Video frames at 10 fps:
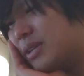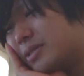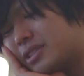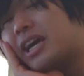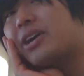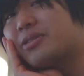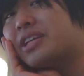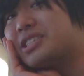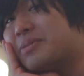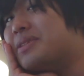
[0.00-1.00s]
でも使いこ
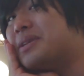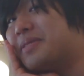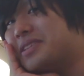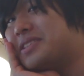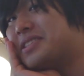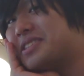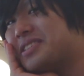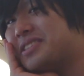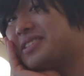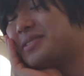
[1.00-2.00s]
なしてみせます
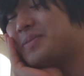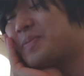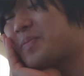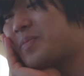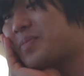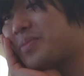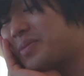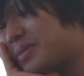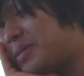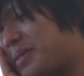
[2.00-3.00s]
おいいじゃんそ
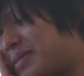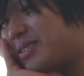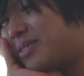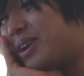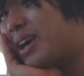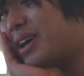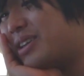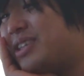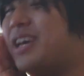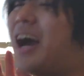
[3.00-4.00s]
の息こ
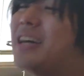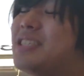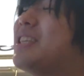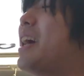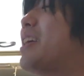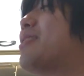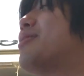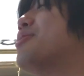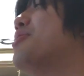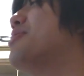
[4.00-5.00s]
れに恥じない
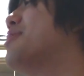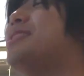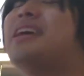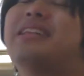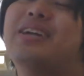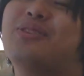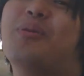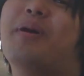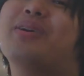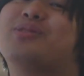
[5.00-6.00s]
この値段
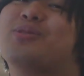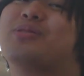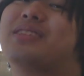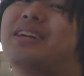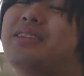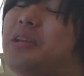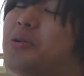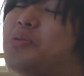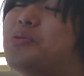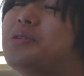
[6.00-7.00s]
のマウスを使って
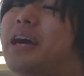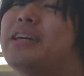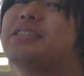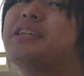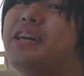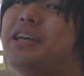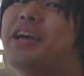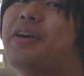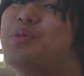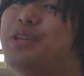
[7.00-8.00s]
ることに恥じない
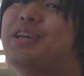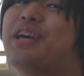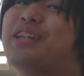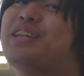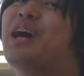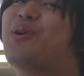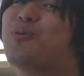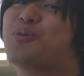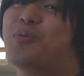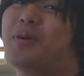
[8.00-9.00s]
人間にな
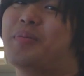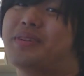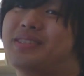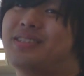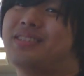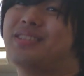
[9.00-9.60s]
ろうと思います